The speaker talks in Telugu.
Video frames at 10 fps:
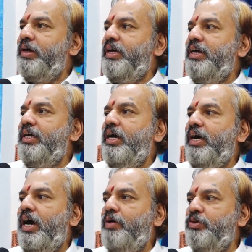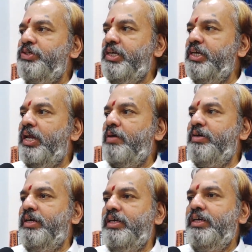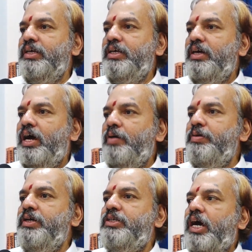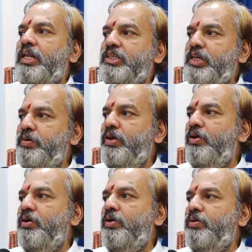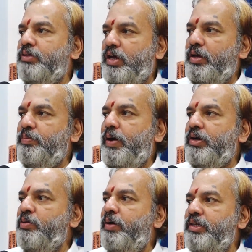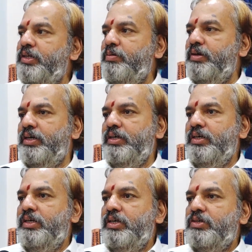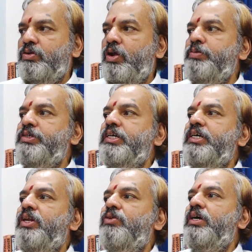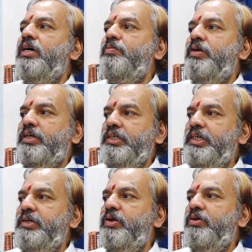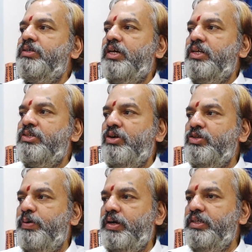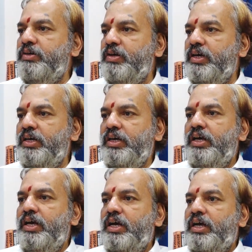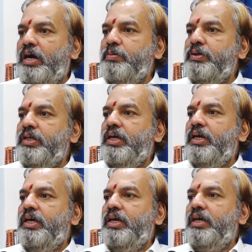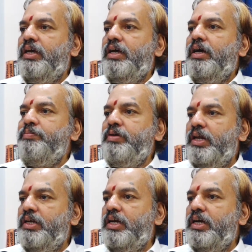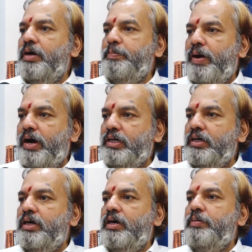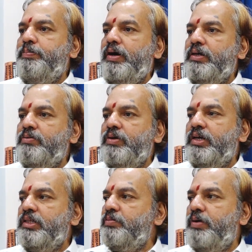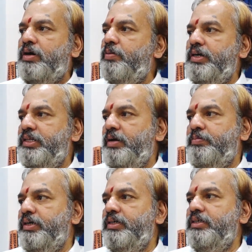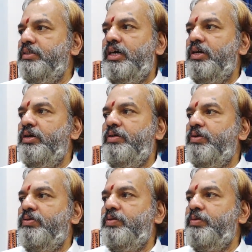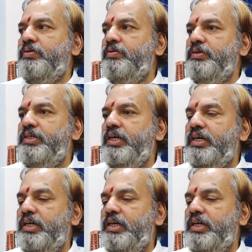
ఆమె ఆమె సింగర్ ఆమె ఆమె ఈ చాలా సినిమాల్లో చాలా పాటలు పాడింది ఆమె స్వరాభిషేకంలో కూడా మన ఈటీవీలో కూడా చాలా సాంగ్స్ పాడింది ఆవిడ కాకపోతే మీరు అన్నట్టుగా పాట పాడటం వరకు అయితే బాగా పాడింది అమ్మాయి దాంట్లో ఎవరు కూడా మనం చేయడం